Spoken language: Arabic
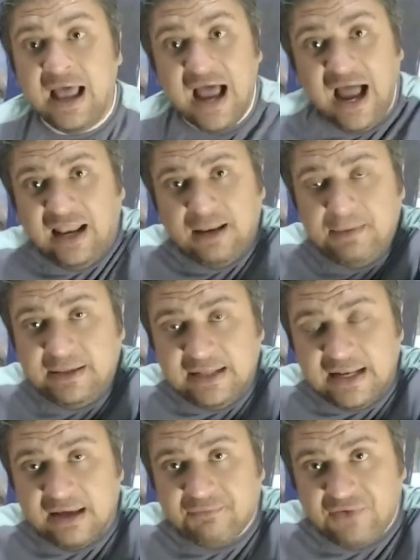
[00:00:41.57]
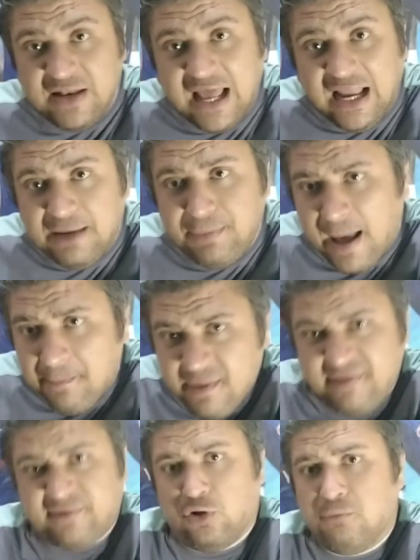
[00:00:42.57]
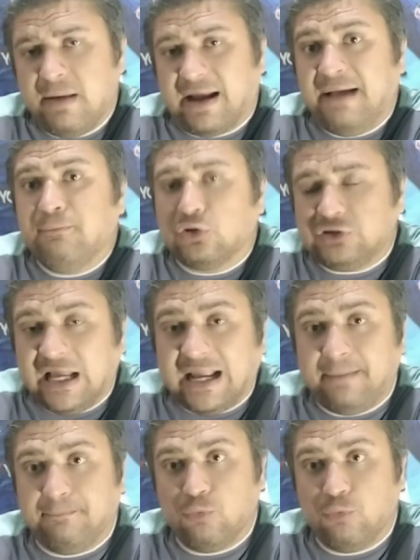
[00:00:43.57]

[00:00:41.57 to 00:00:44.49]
اعلى مننا في اللعيبه بس هم كمنتخب